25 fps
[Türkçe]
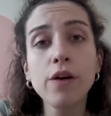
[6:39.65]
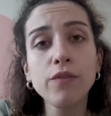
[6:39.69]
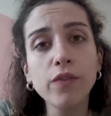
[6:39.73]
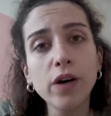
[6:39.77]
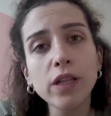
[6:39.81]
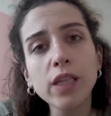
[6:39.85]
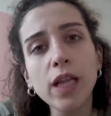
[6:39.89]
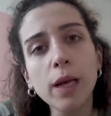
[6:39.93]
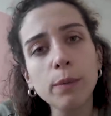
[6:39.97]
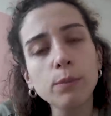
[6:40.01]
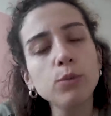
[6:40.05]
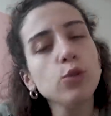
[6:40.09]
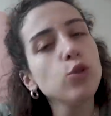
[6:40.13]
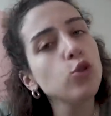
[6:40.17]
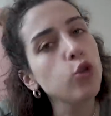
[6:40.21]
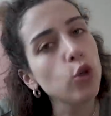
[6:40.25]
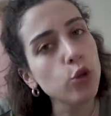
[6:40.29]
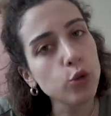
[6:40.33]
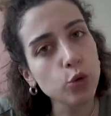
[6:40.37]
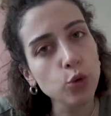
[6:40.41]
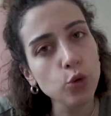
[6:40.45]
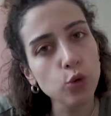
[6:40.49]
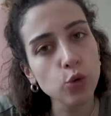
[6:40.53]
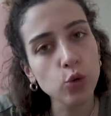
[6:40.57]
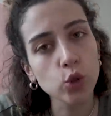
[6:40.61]
Valla bunu
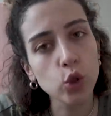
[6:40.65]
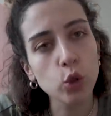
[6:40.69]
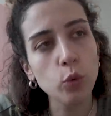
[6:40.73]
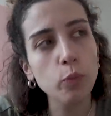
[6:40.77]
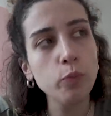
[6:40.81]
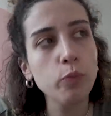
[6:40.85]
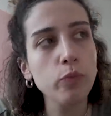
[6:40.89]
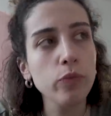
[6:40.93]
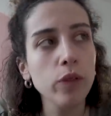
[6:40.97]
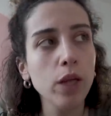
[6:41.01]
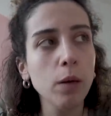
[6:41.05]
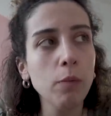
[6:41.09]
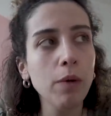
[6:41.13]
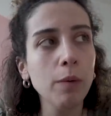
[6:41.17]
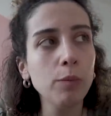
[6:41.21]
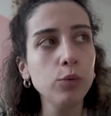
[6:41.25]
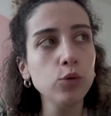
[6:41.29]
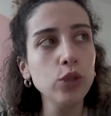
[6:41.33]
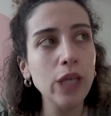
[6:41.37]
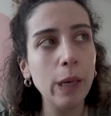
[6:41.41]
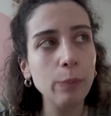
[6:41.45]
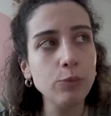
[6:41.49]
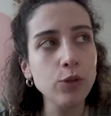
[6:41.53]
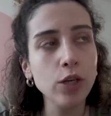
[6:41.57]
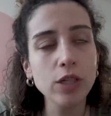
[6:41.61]
çok düşündüm ama
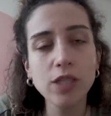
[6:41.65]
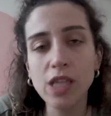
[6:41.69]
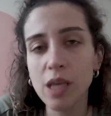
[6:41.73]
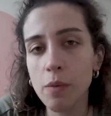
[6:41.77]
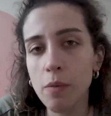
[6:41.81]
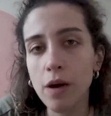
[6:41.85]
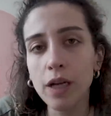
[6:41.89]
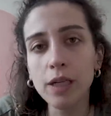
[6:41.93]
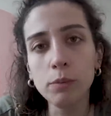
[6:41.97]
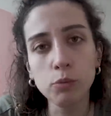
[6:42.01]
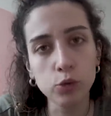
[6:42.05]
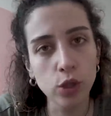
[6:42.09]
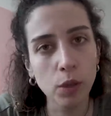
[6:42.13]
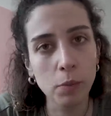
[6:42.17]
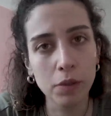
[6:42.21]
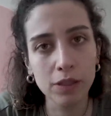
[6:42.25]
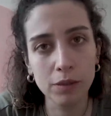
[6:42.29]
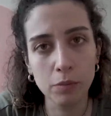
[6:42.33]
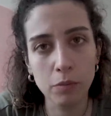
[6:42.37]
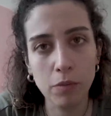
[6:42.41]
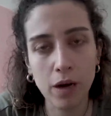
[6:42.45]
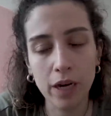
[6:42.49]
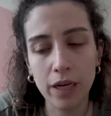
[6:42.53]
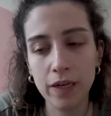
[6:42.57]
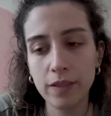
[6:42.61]
bunu yapacak zamanı
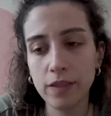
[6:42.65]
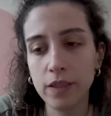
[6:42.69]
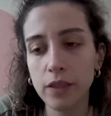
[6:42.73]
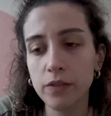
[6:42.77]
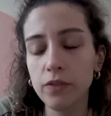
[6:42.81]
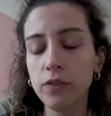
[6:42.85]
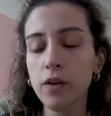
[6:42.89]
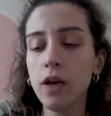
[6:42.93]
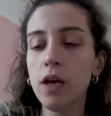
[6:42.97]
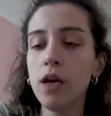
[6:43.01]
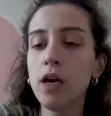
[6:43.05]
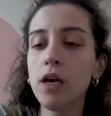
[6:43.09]
bulamadım maalesef.